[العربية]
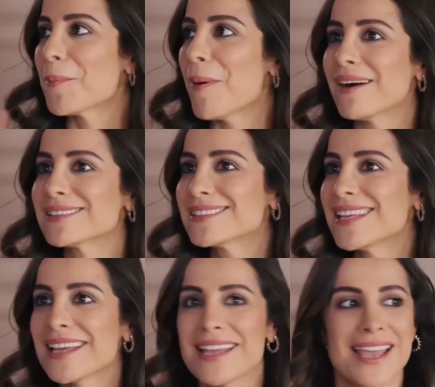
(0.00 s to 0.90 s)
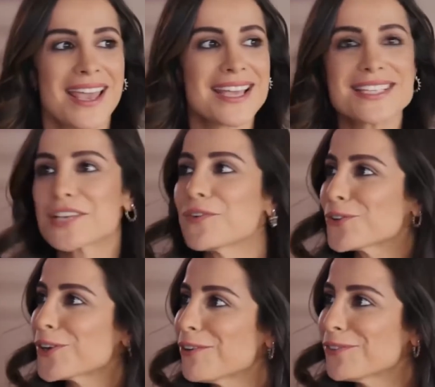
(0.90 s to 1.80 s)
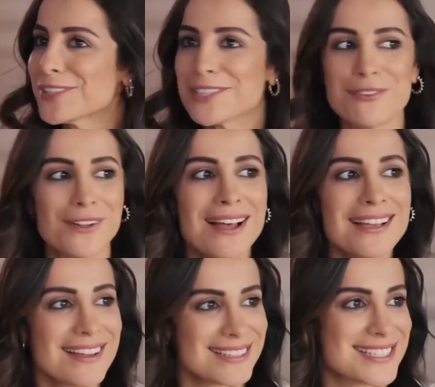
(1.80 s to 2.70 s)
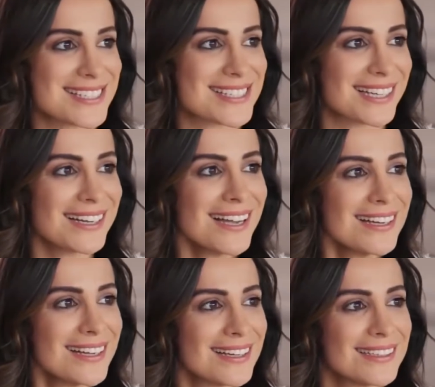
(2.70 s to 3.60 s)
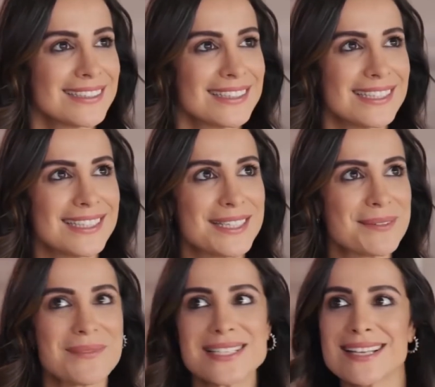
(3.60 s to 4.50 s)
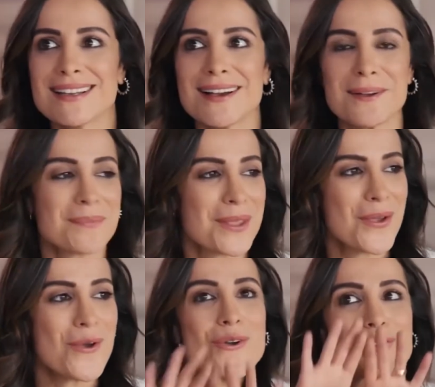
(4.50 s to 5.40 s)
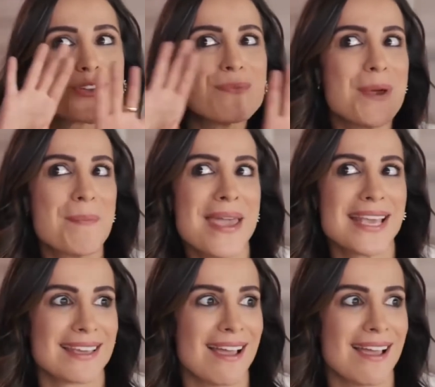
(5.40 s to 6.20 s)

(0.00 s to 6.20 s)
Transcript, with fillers: شو رأيكم بالحفلة نعمل عرض لصورها القديمة قصدي آه، مثلا فتون من لما